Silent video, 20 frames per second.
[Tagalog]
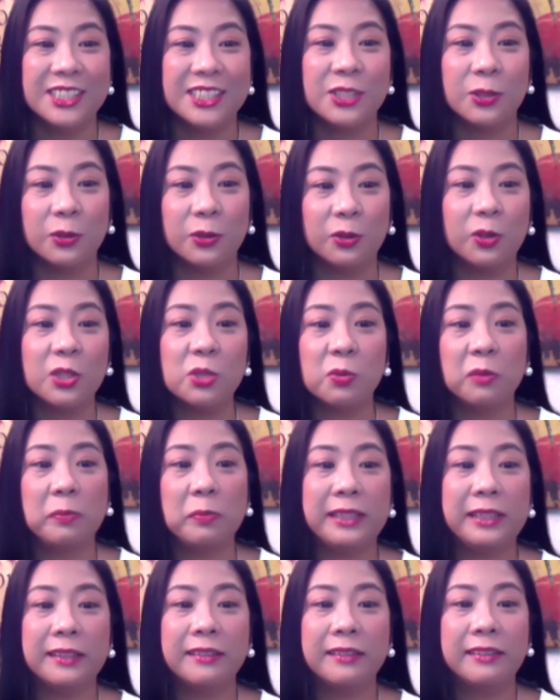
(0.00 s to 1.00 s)
So those would
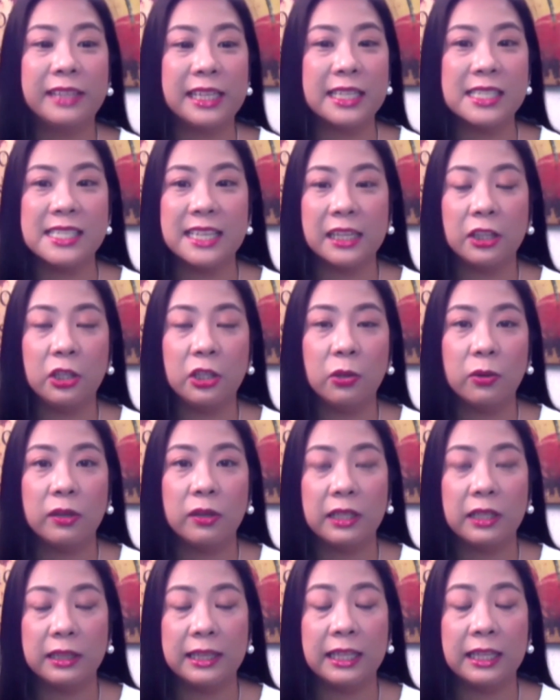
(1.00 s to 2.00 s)
be the things that you
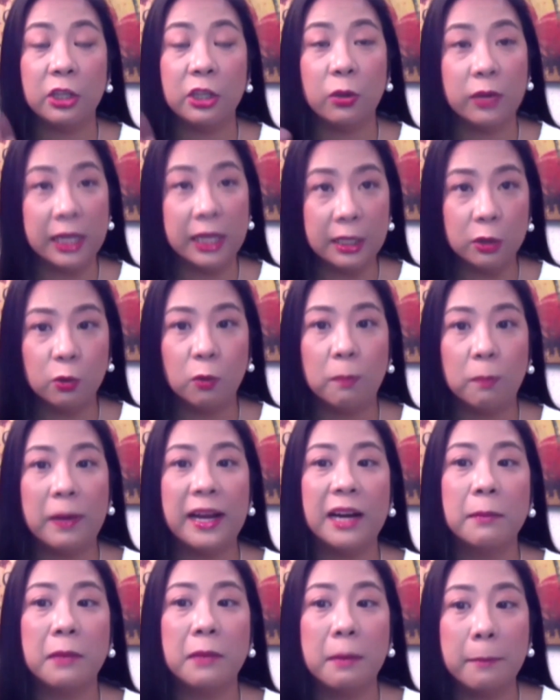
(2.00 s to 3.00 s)
that you can do
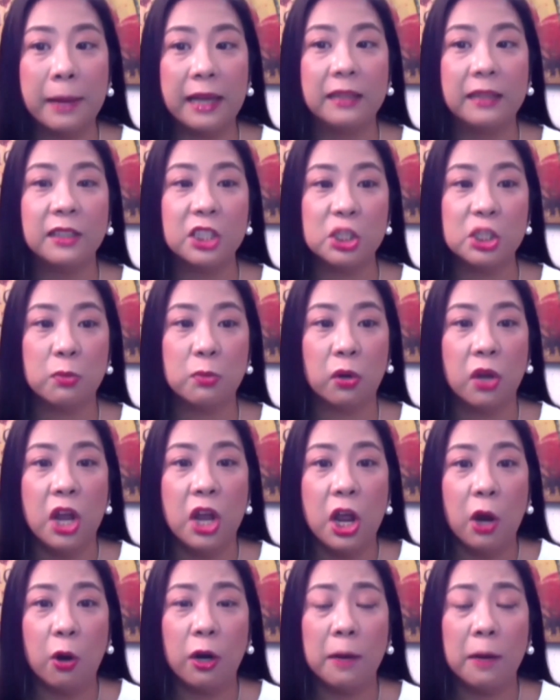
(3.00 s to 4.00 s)
para ma-manage mo
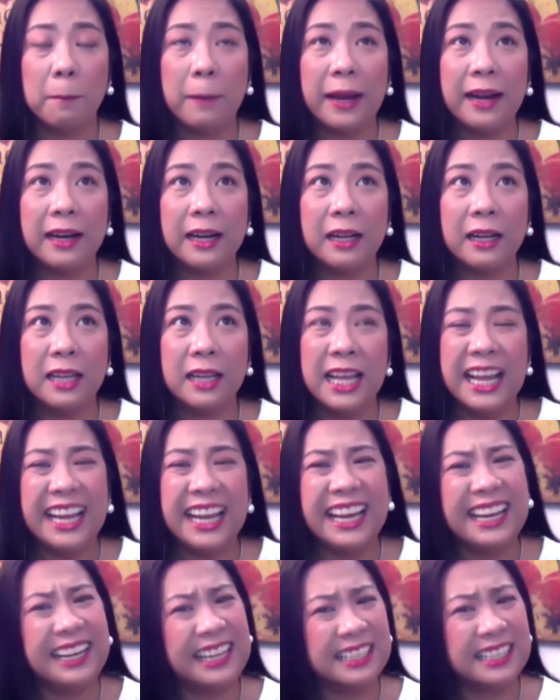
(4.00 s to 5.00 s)
or parang
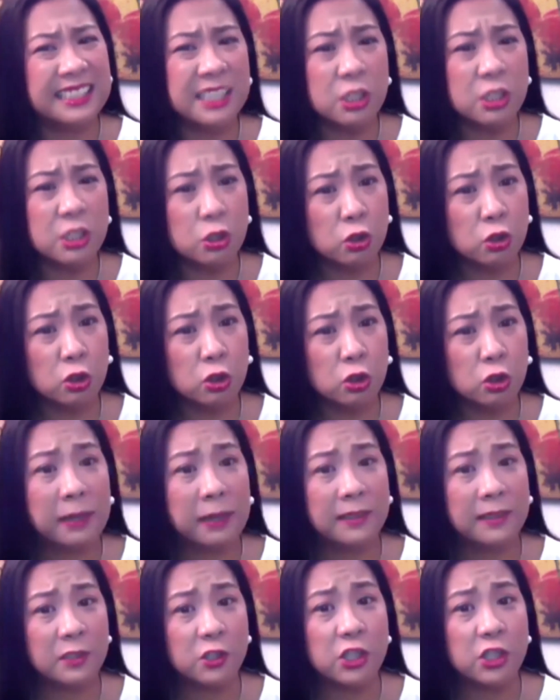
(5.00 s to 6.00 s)
in essence
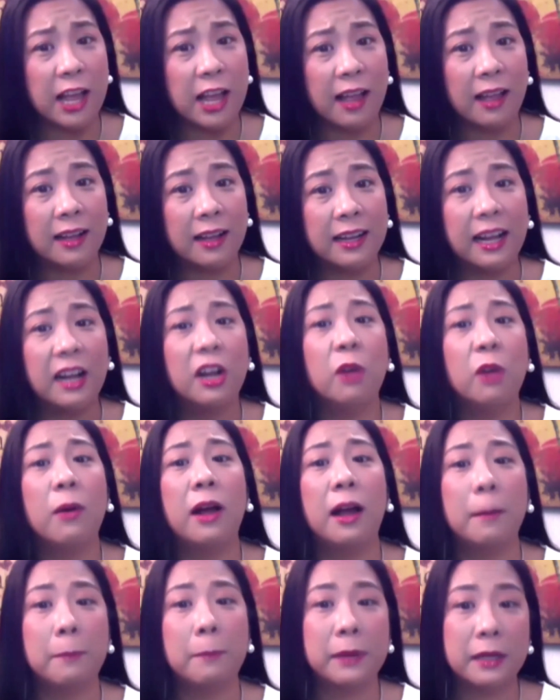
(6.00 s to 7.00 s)
routine pa rin siya.
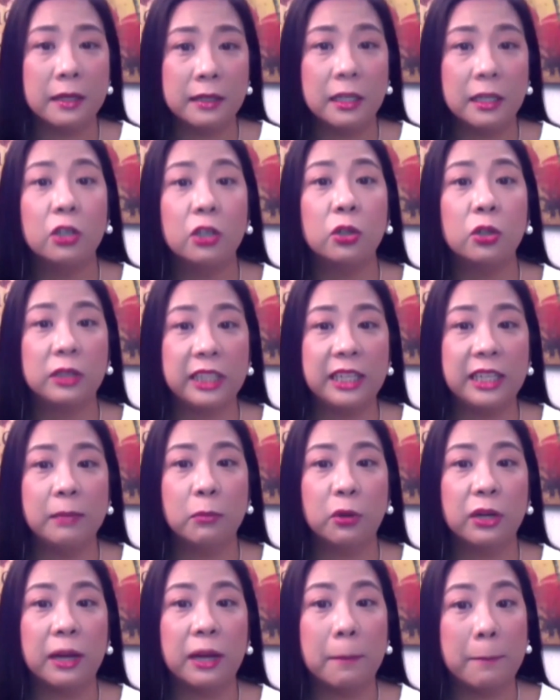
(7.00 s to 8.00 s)
Gagawa ka pa rin ng
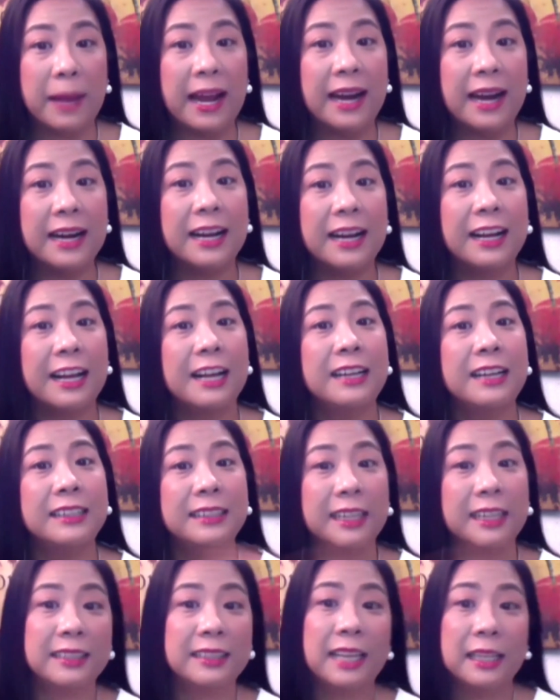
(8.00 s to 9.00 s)
routine mo na para
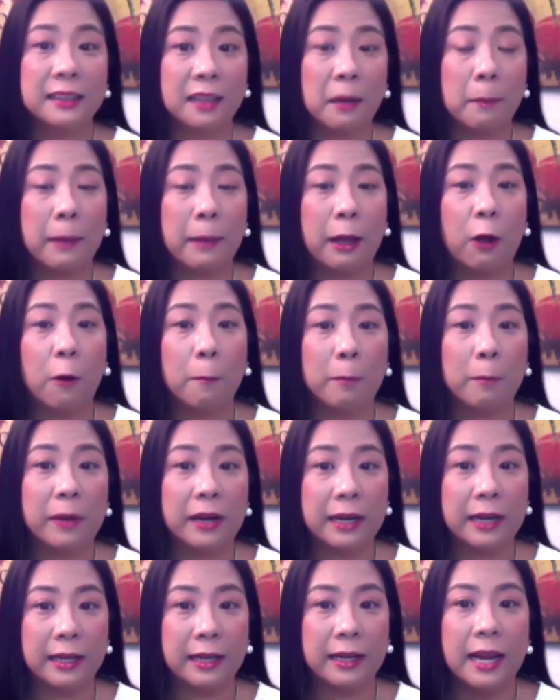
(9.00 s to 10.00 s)
kang nagtatrabaho
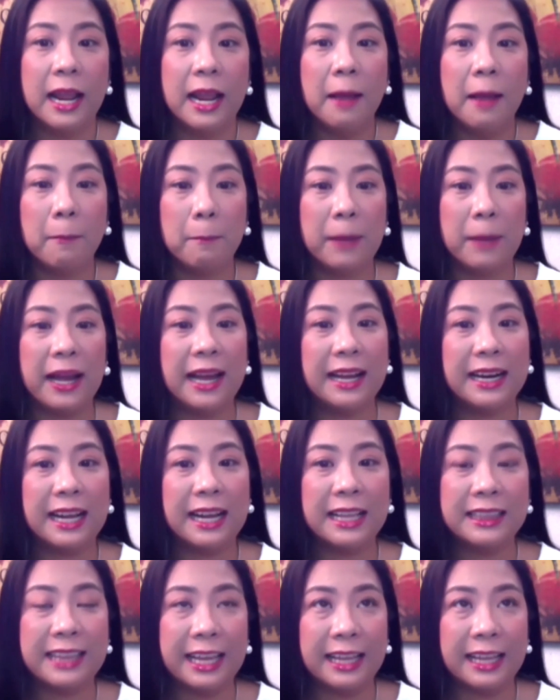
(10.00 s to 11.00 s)
pa rin
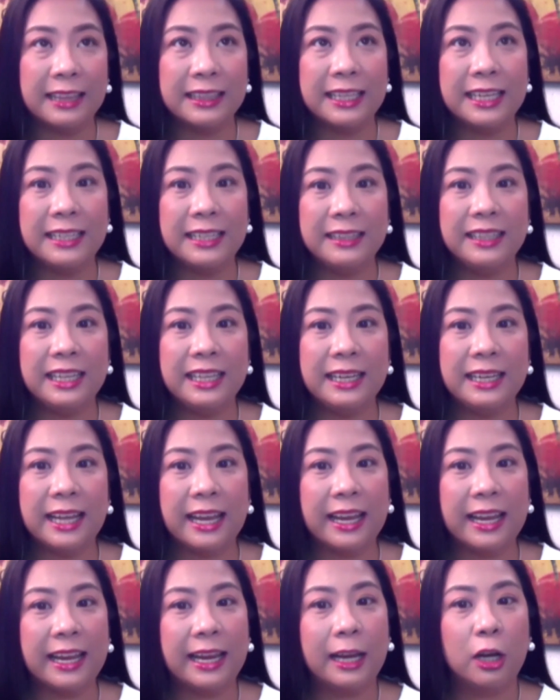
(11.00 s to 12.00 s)
para din hindi
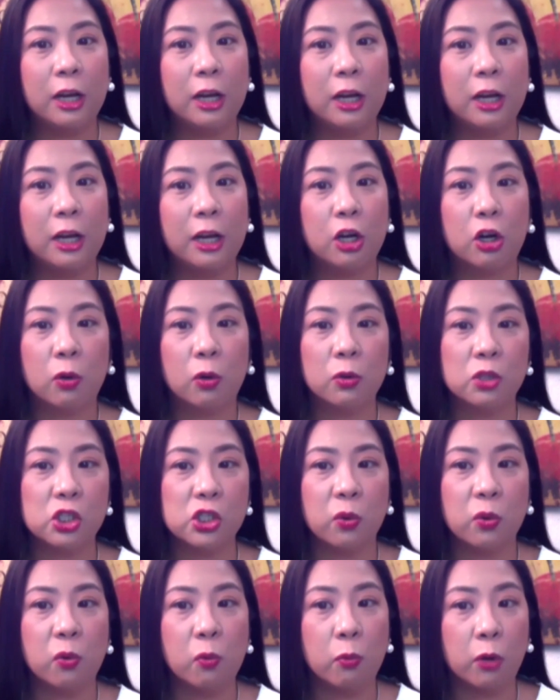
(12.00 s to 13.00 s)
na
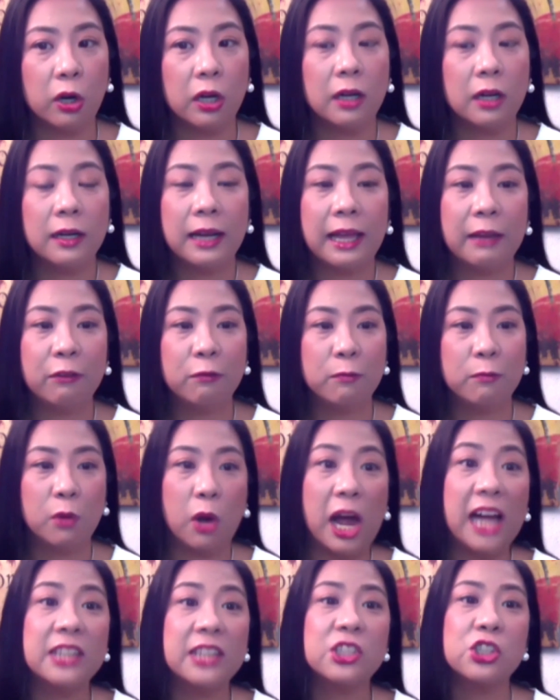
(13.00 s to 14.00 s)
encroach yung work life
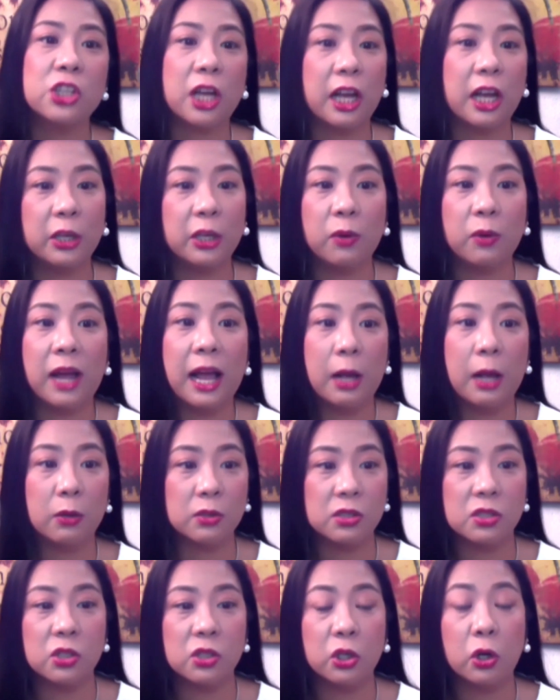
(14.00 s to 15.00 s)
mo at saka yung
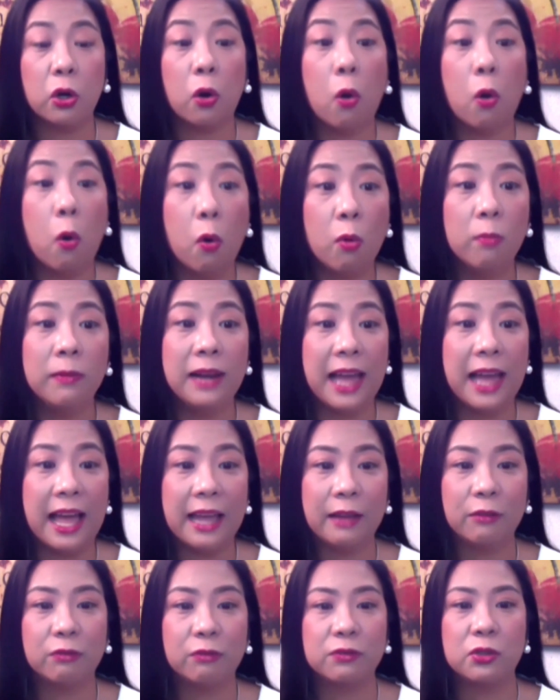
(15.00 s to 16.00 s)
house, your home
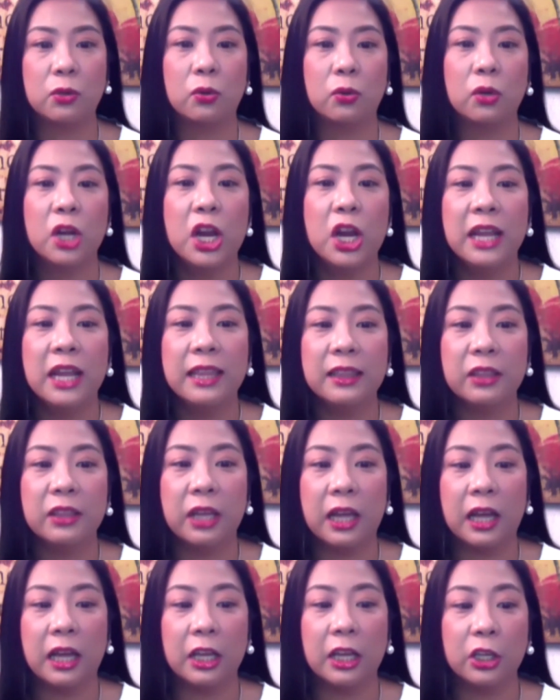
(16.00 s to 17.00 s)
life. So
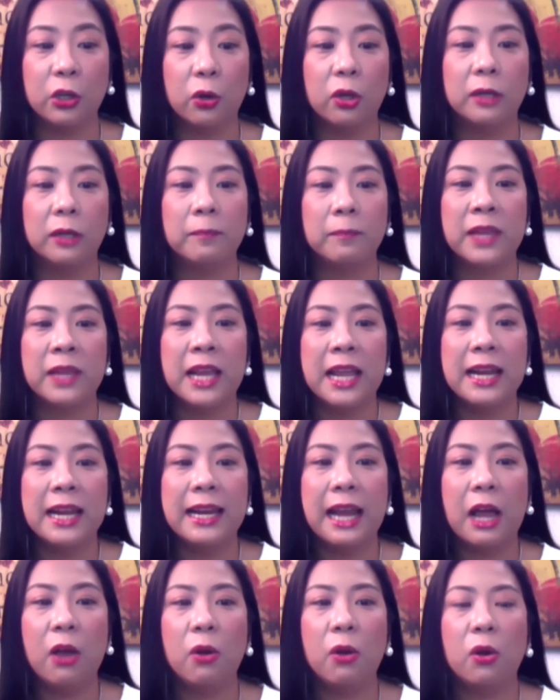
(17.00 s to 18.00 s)
uh, ah, yon.
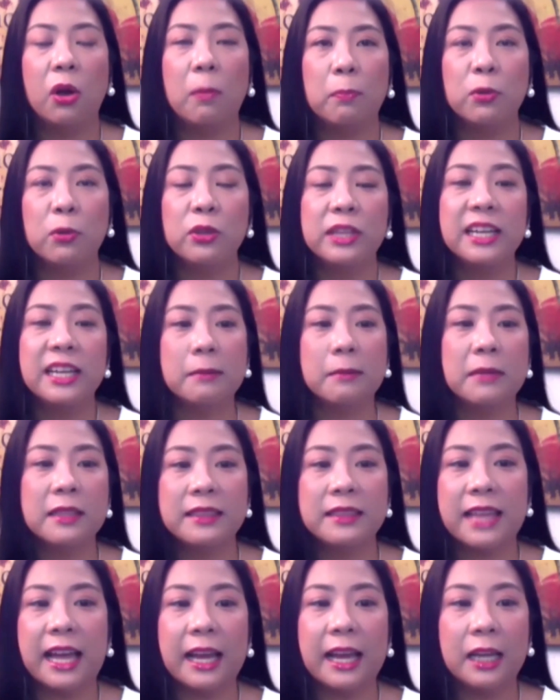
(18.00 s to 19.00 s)
Now, punta naman
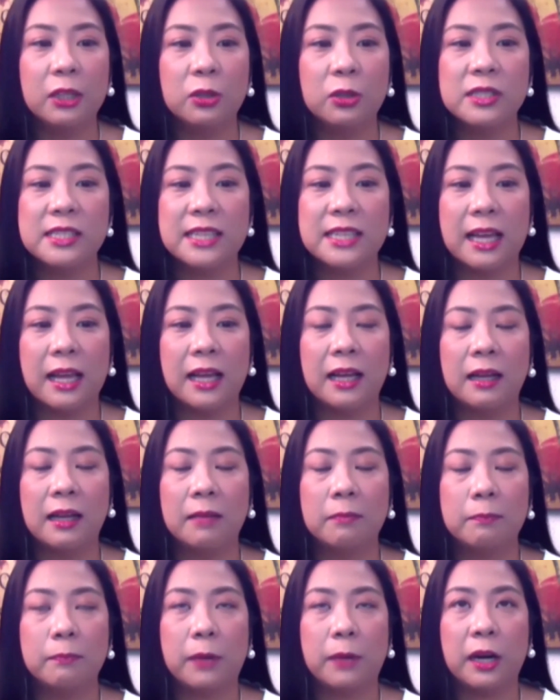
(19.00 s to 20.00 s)
tayo dun sa
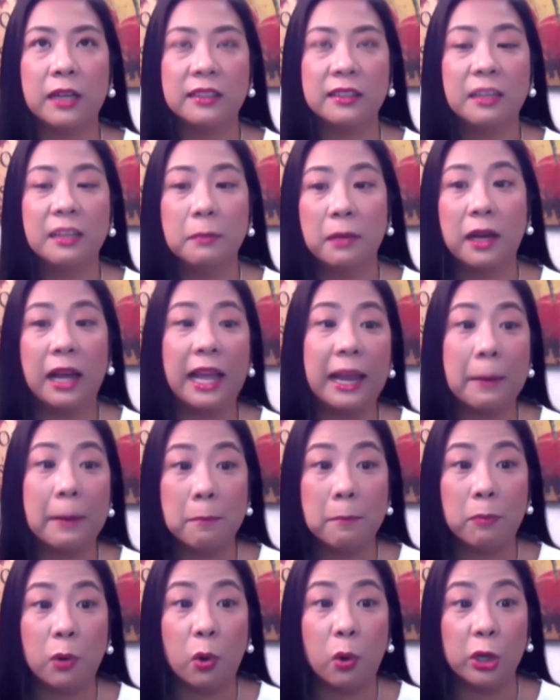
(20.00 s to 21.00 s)
part ng mga
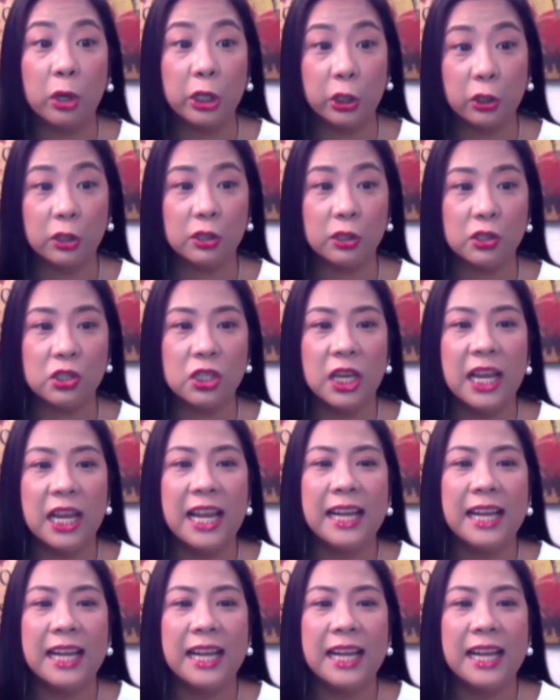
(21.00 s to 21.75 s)
employers.